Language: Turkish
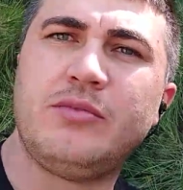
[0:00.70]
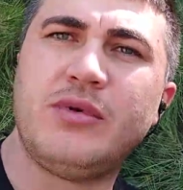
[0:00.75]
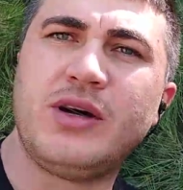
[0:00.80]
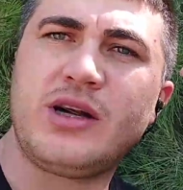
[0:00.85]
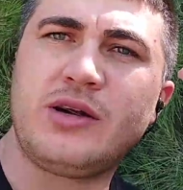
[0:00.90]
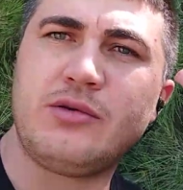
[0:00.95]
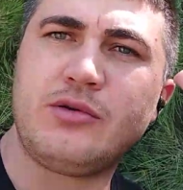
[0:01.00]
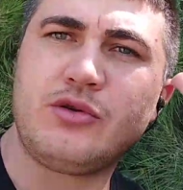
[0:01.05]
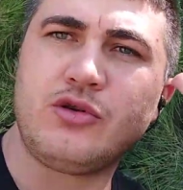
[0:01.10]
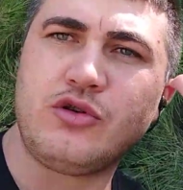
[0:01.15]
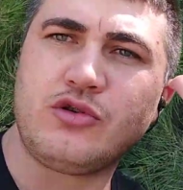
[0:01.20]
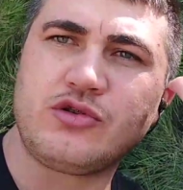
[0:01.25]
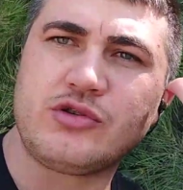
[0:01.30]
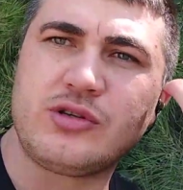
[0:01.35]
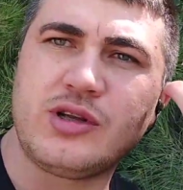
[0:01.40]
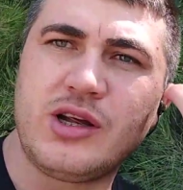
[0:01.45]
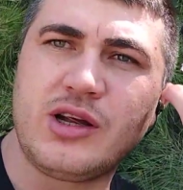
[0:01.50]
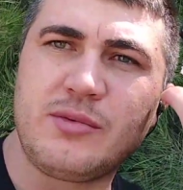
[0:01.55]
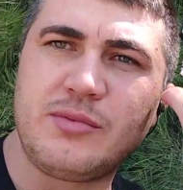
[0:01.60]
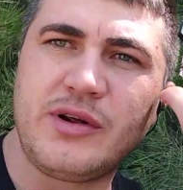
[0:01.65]
Merhaba
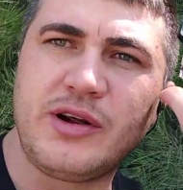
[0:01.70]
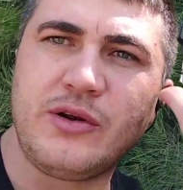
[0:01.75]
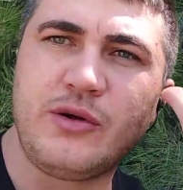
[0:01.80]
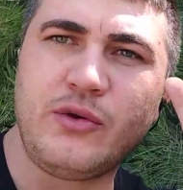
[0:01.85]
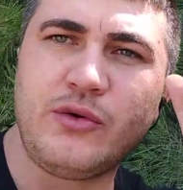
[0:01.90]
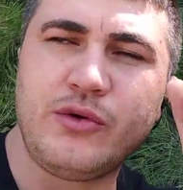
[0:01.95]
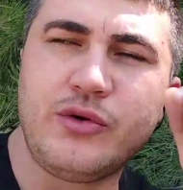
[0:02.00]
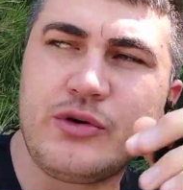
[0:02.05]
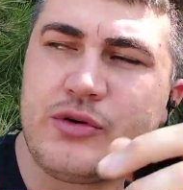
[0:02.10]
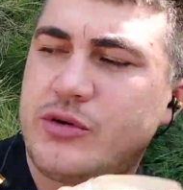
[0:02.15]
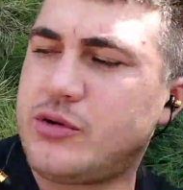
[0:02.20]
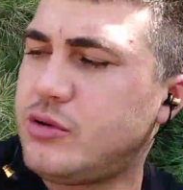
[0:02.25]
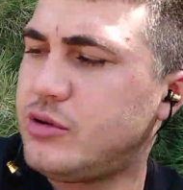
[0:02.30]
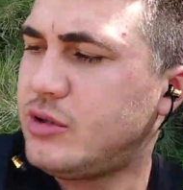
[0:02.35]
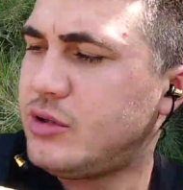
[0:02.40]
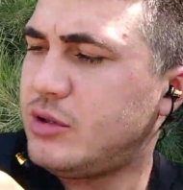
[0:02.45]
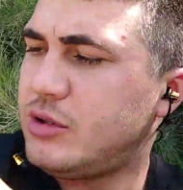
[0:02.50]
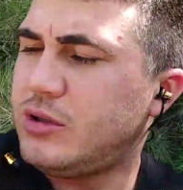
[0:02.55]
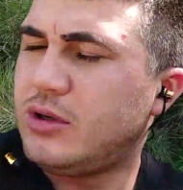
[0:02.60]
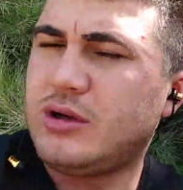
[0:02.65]
dostlar ben Onur.
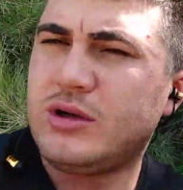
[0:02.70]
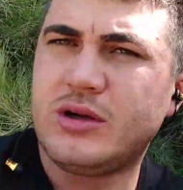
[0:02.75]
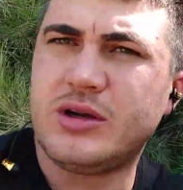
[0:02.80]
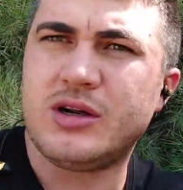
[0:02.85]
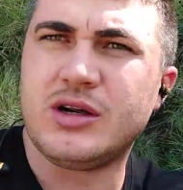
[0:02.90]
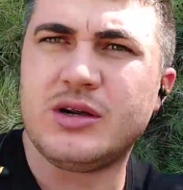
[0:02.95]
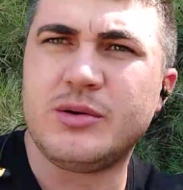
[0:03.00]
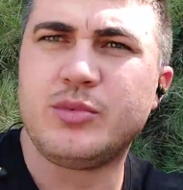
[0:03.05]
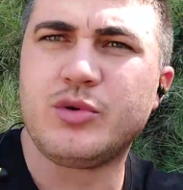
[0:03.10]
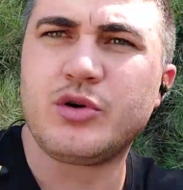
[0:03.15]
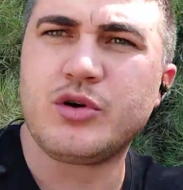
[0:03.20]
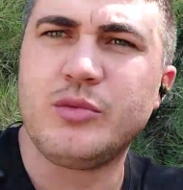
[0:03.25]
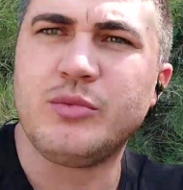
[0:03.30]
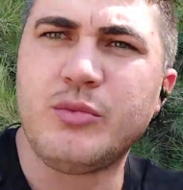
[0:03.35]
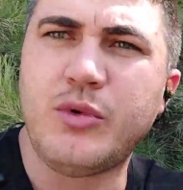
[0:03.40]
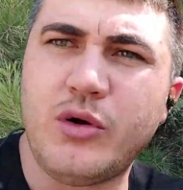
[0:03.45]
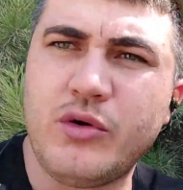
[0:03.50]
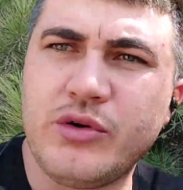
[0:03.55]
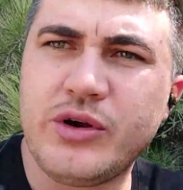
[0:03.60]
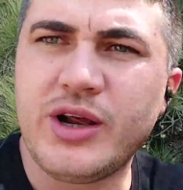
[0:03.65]
Ee, bugün
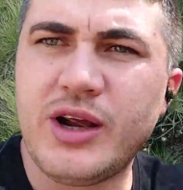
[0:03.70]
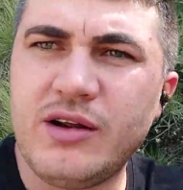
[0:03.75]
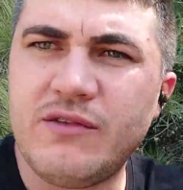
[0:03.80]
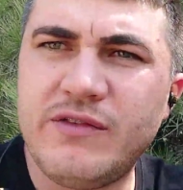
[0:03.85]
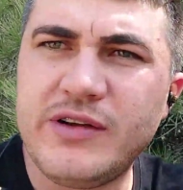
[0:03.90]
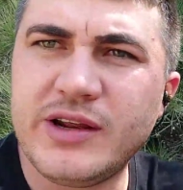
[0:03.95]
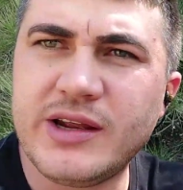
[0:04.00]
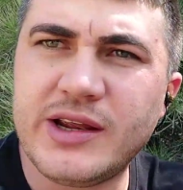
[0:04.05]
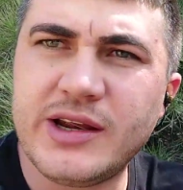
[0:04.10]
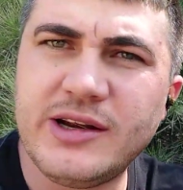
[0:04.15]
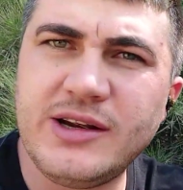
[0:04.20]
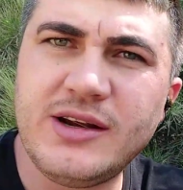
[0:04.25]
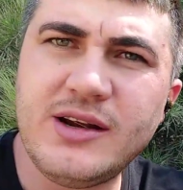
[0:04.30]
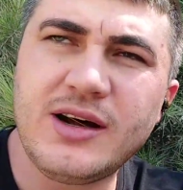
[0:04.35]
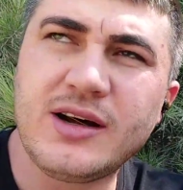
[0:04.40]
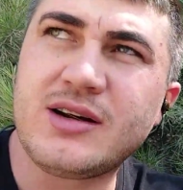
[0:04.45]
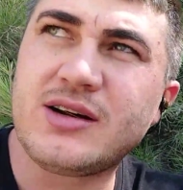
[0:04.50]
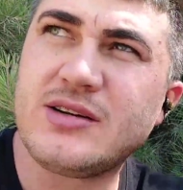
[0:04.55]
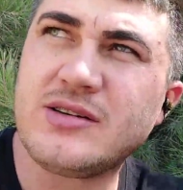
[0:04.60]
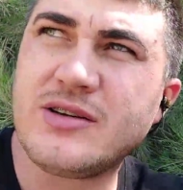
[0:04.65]
Mondial Wing 50
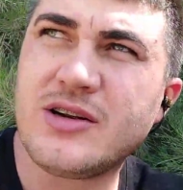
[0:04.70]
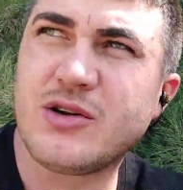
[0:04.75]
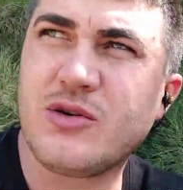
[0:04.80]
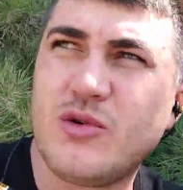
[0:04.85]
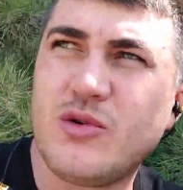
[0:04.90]
hakkında